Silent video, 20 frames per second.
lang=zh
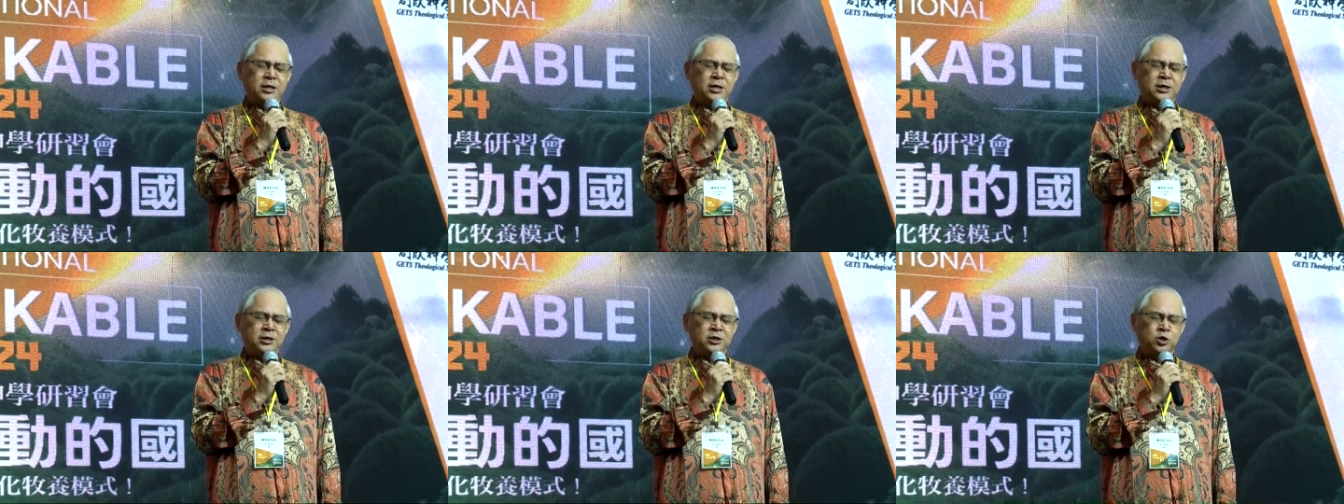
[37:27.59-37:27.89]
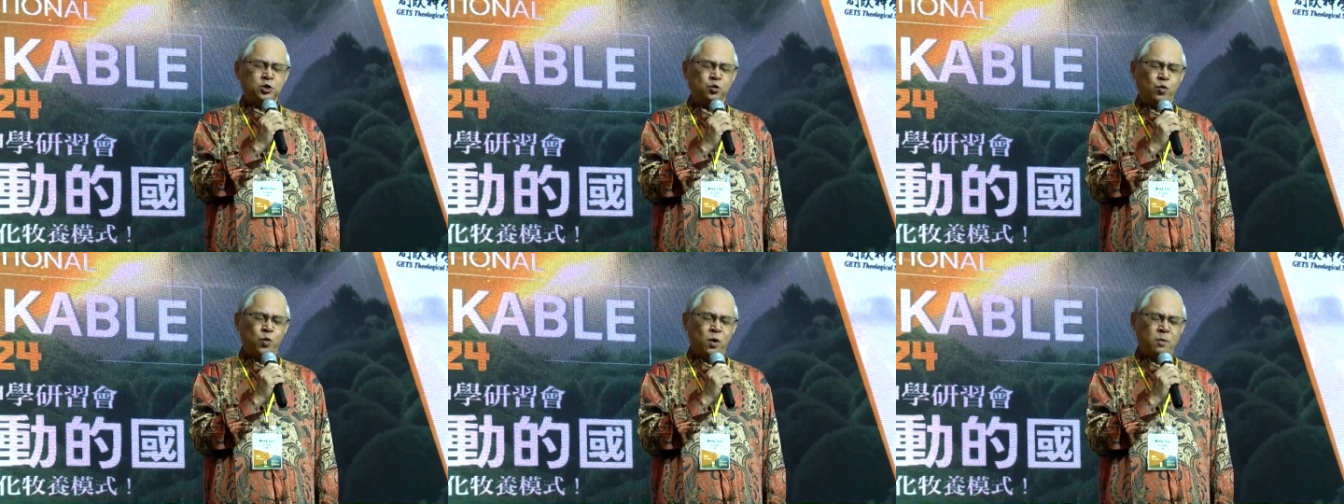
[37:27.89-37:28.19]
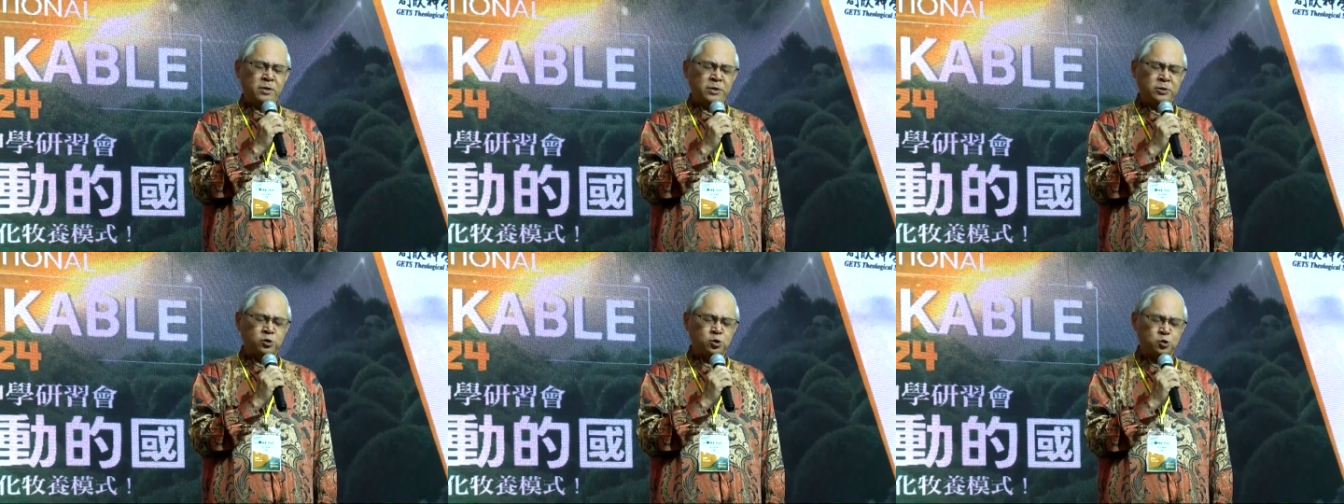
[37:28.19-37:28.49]
使我
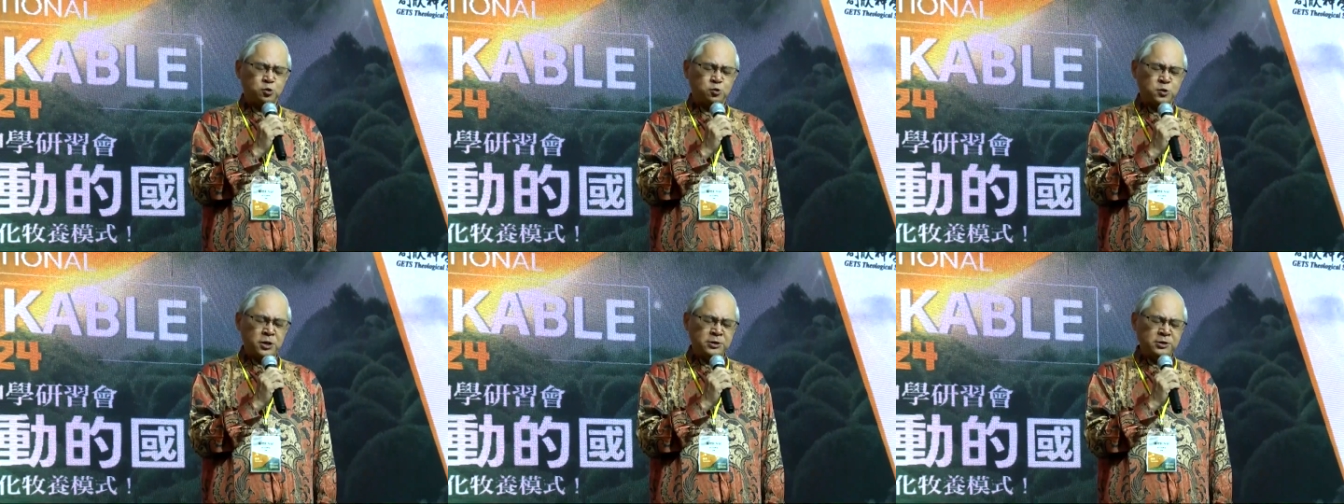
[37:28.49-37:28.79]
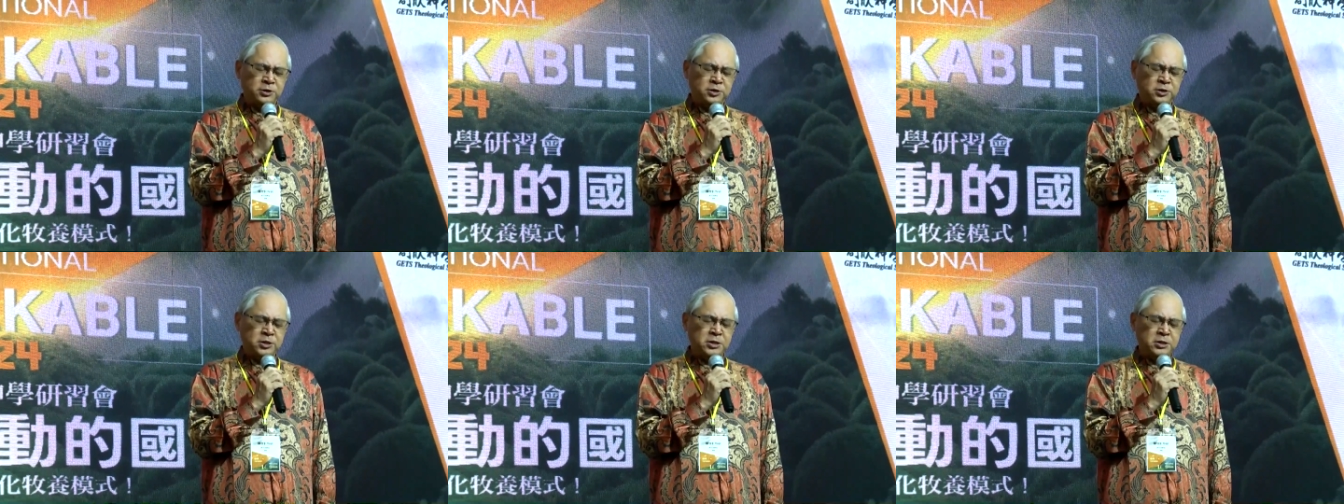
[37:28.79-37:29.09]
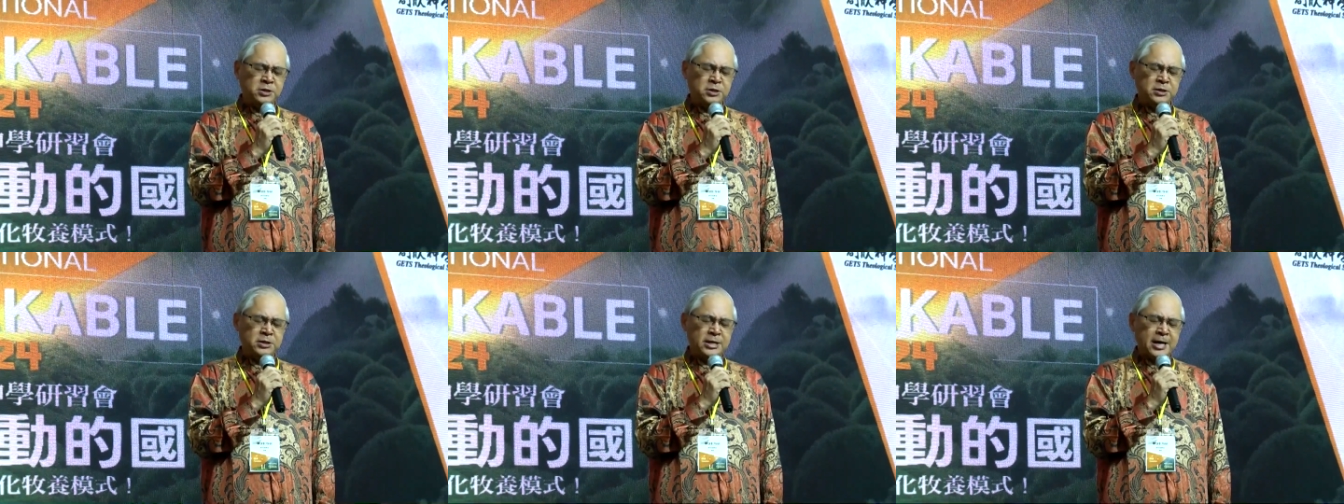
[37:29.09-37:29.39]
们全
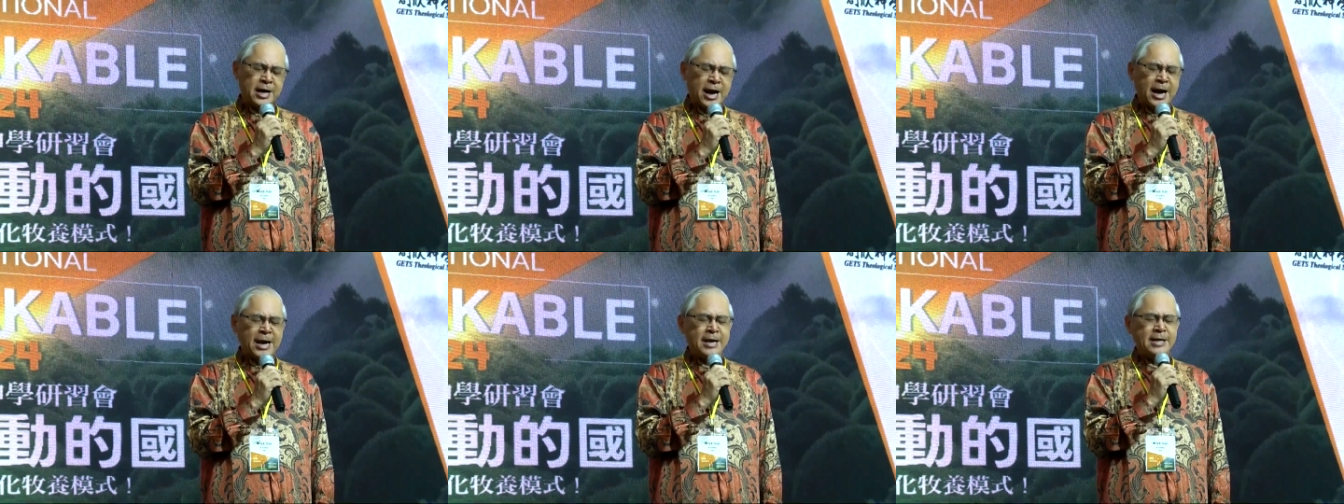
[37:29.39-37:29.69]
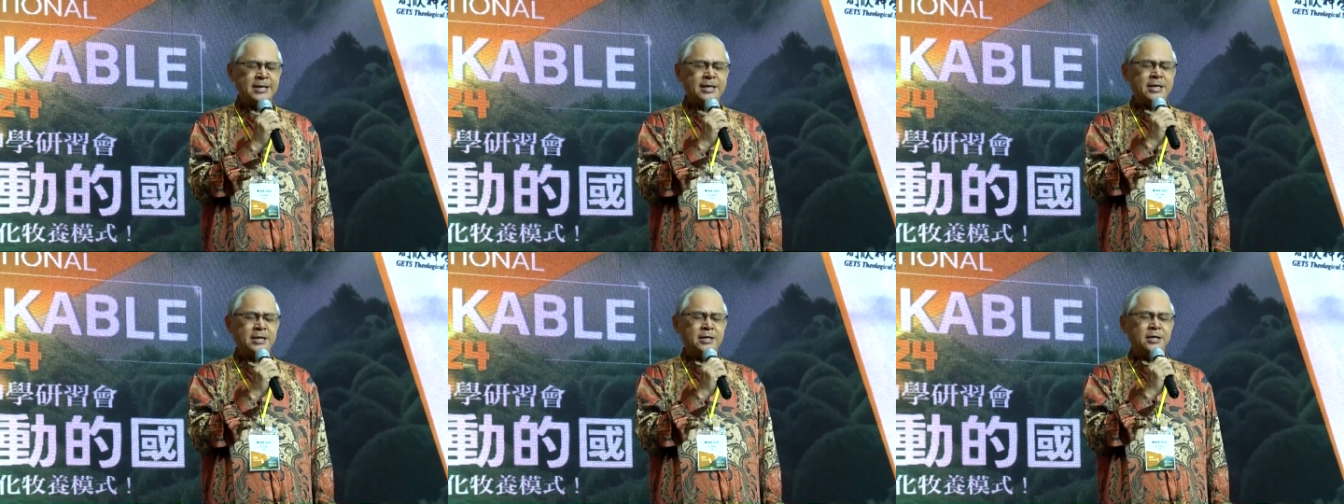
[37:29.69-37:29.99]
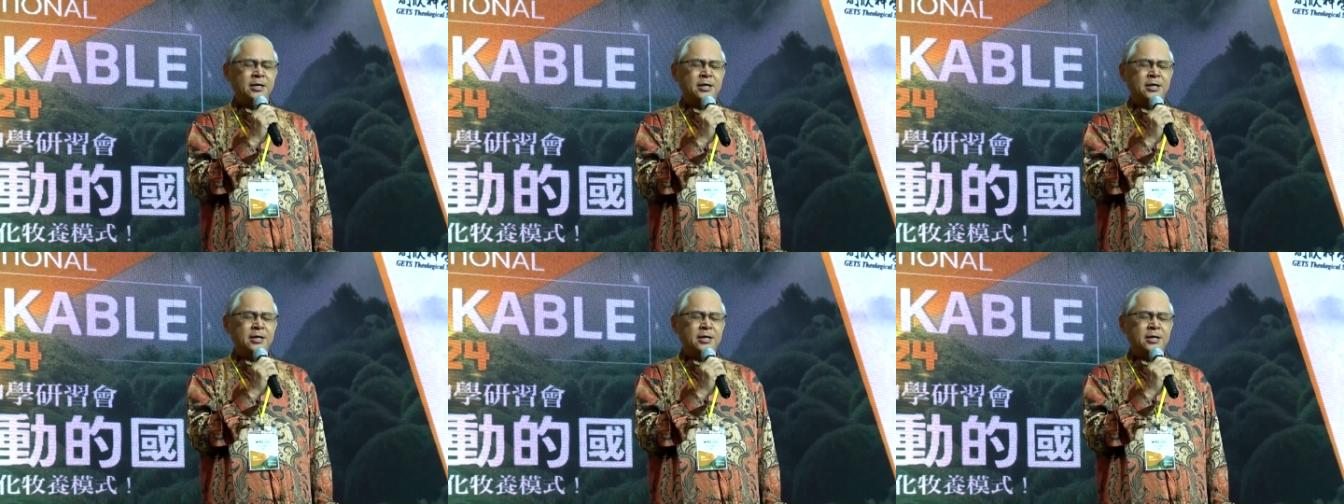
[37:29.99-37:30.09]
心爱你，